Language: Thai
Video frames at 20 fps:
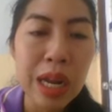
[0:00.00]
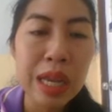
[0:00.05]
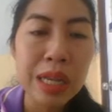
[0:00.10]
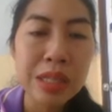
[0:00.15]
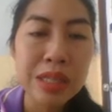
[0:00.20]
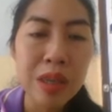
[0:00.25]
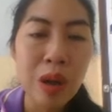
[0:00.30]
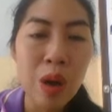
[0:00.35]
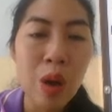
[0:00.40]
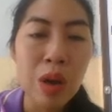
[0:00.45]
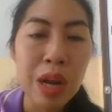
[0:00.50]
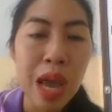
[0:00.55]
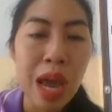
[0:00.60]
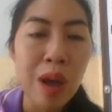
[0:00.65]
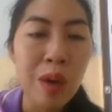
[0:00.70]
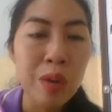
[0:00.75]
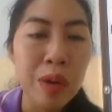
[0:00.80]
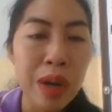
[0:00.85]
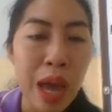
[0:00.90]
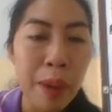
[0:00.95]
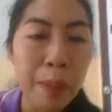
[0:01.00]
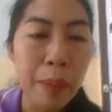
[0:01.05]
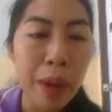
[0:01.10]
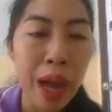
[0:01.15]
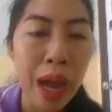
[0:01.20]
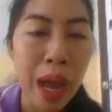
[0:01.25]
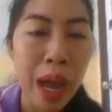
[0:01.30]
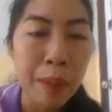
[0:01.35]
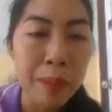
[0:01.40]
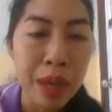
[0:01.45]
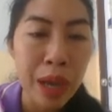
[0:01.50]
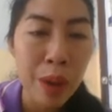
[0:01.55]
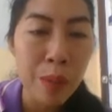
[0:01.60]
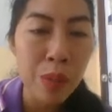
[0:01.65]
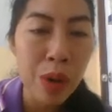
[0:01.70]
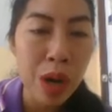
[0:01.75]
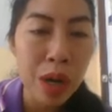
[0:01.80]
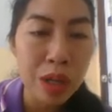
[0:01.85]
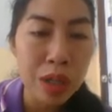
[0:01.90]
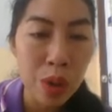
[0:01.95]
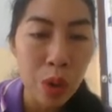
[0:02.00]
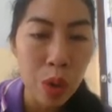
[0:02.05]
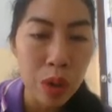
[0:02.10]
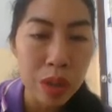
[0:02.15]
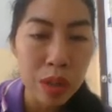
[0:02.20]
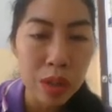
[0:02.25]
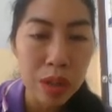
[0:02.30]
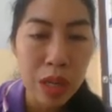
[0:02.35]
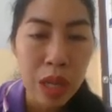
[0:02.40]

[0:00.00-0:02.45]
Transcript: ราจรอ้าว นับ ค่ะมีคำว่ารถ